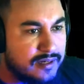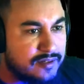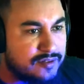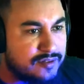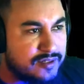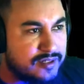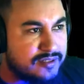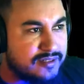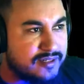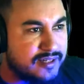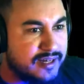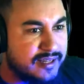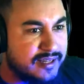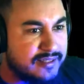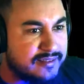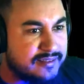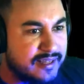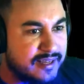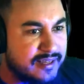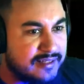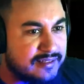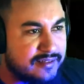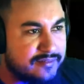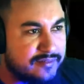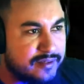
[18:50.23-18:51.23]
cara jogando
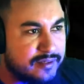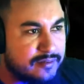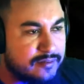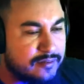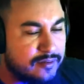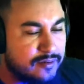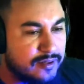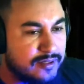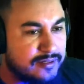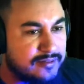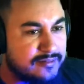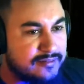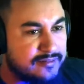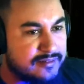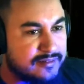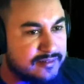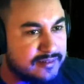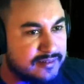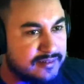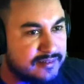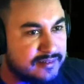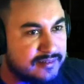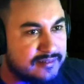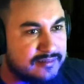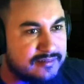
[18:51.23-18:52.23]
granada, velho. Nossa.
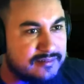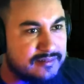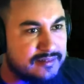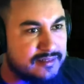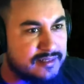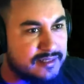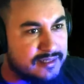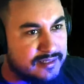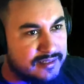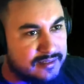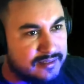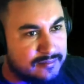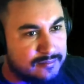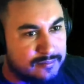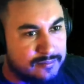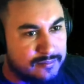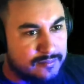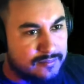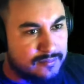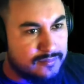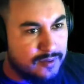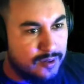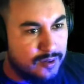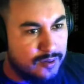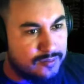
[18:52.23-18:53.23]

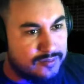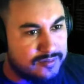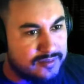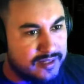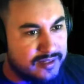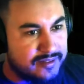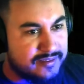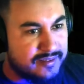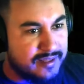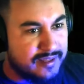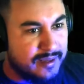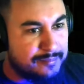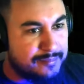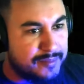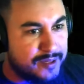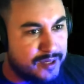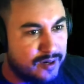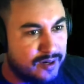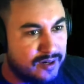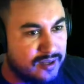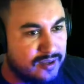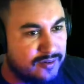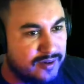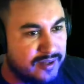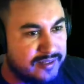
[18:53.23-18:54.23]
Bom, ele tá
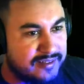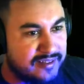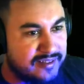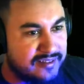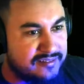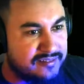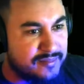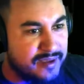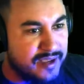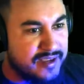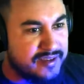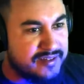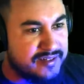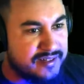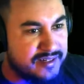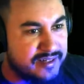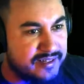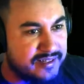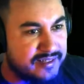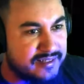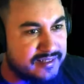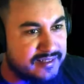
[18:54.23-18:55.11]
pior que o Adam Smasher,